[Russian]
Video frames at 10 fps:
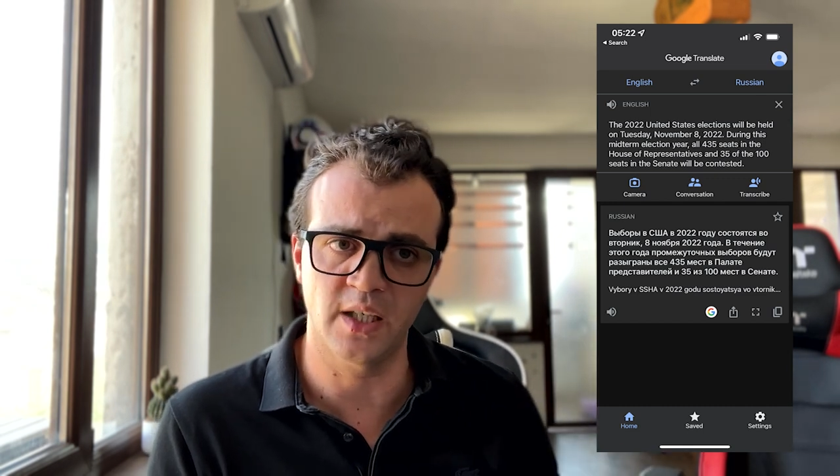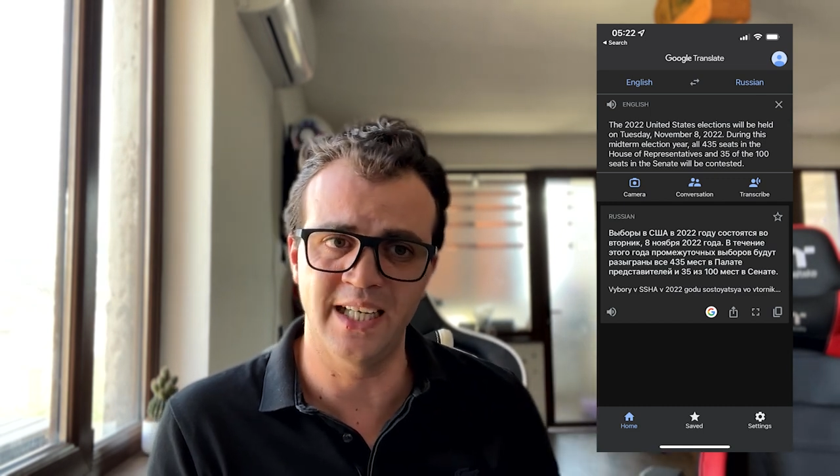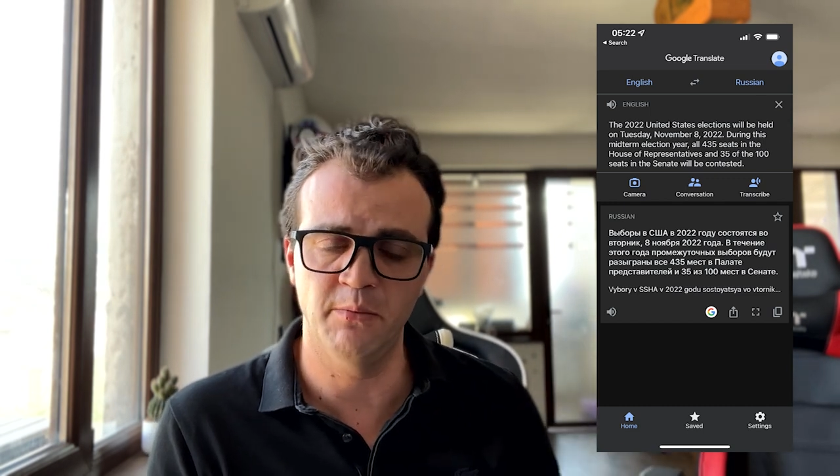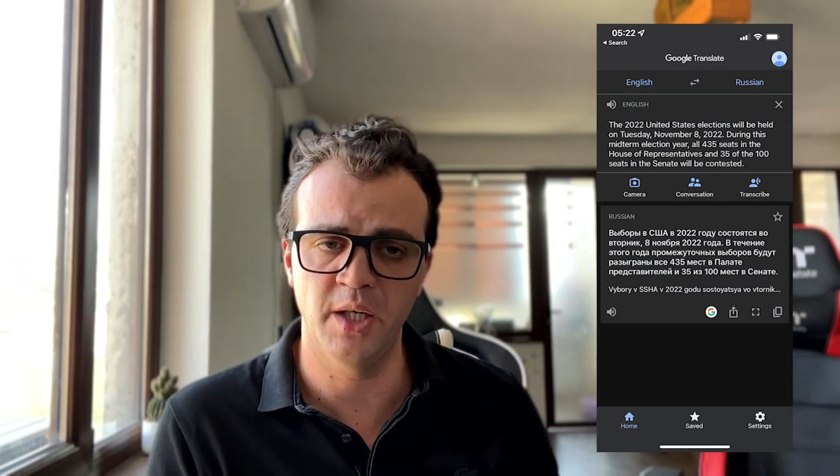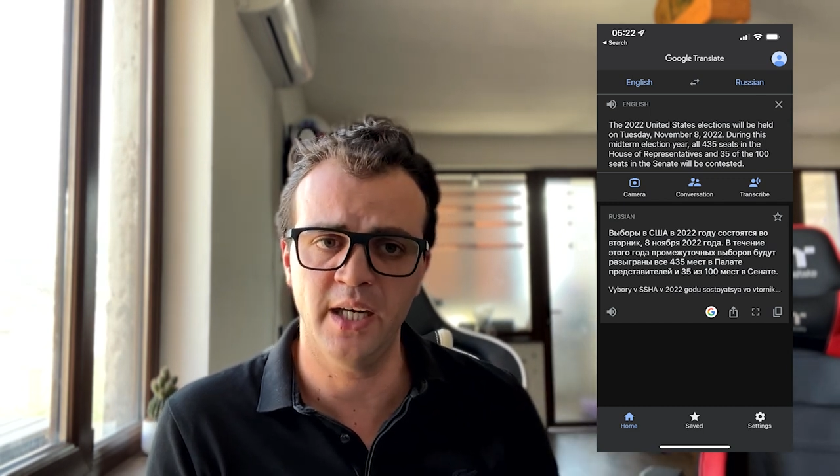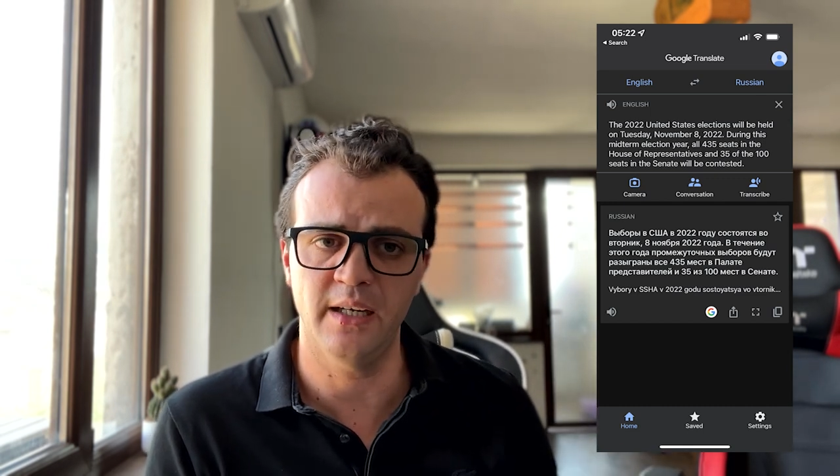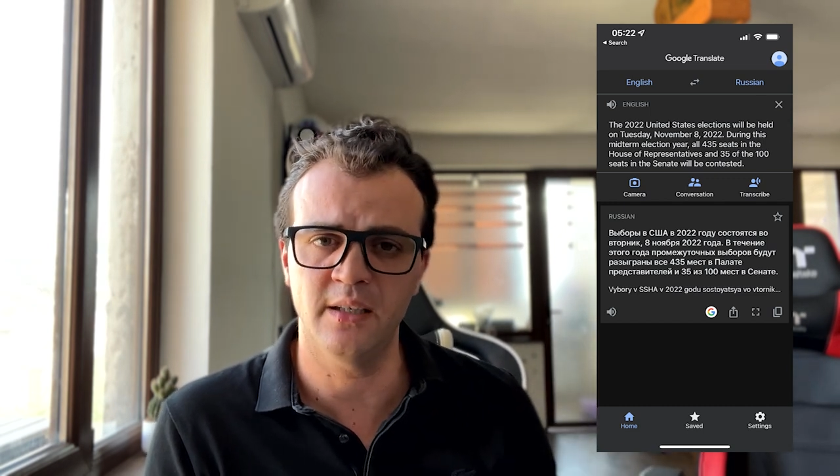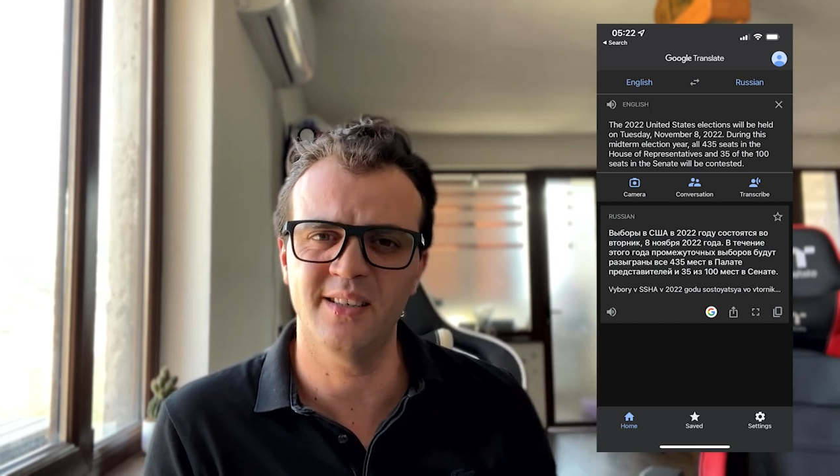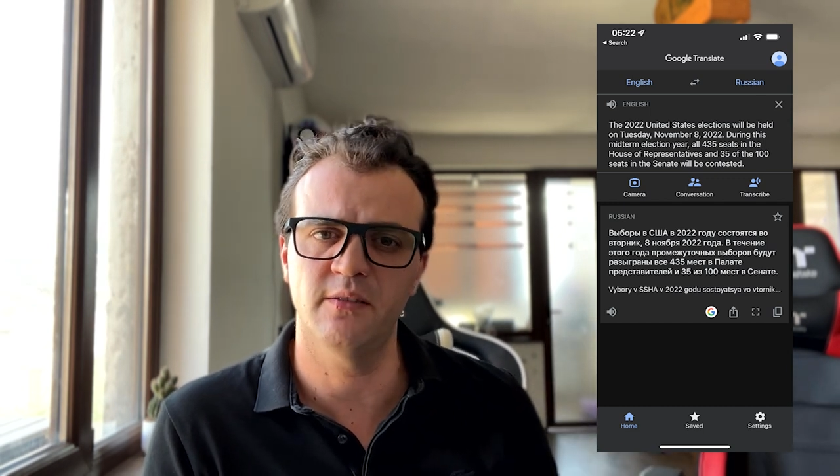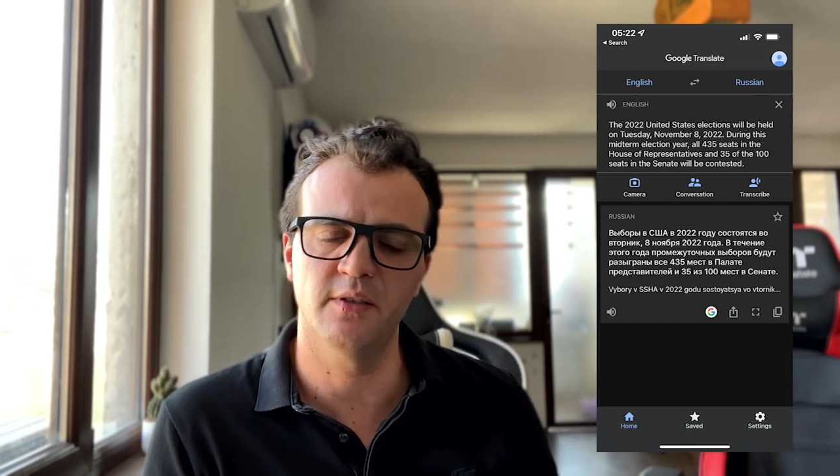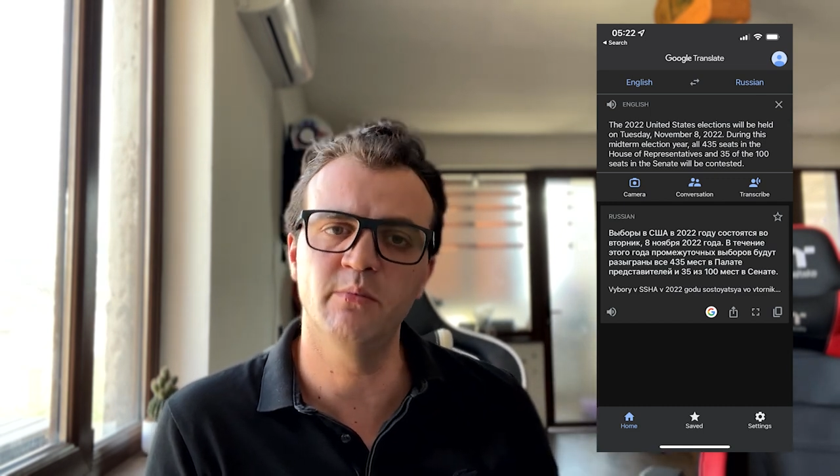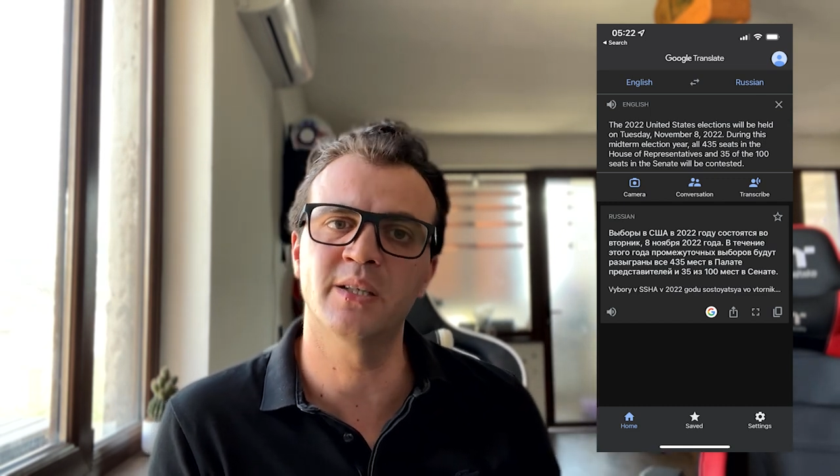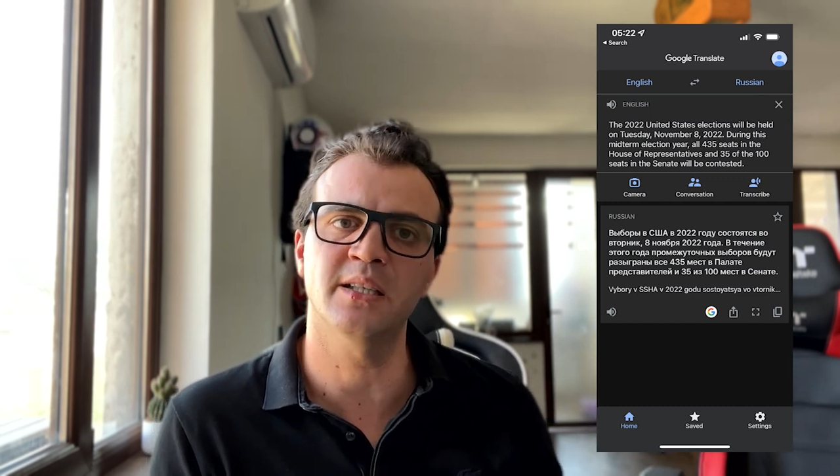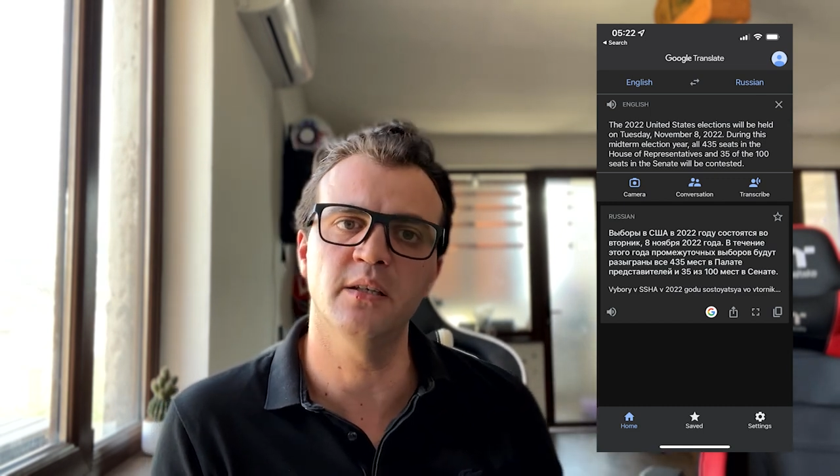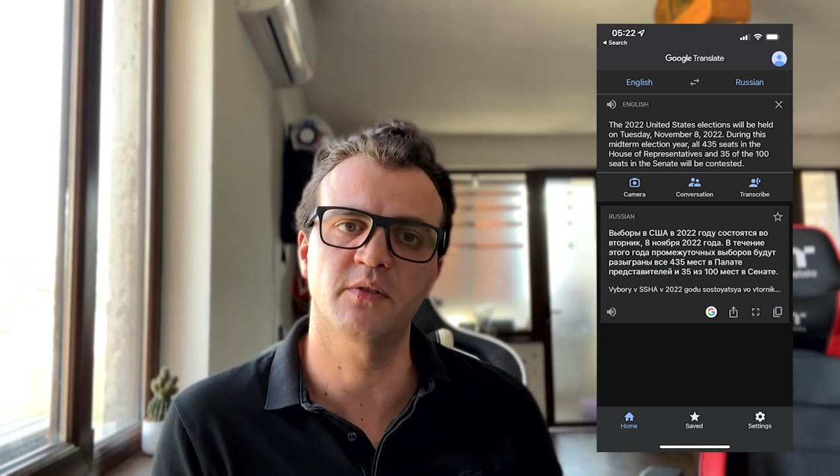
ноября, это выборы в